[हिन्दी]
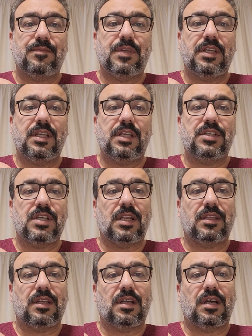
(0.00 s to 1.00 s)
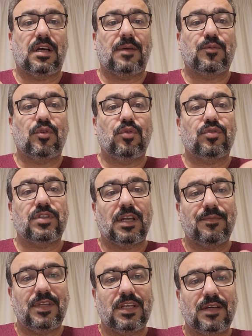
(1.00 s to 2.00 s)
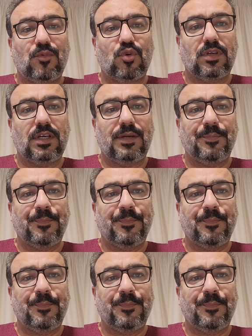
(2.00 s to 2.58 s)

फिर इन ताला आपको नुकसान भी कम होगा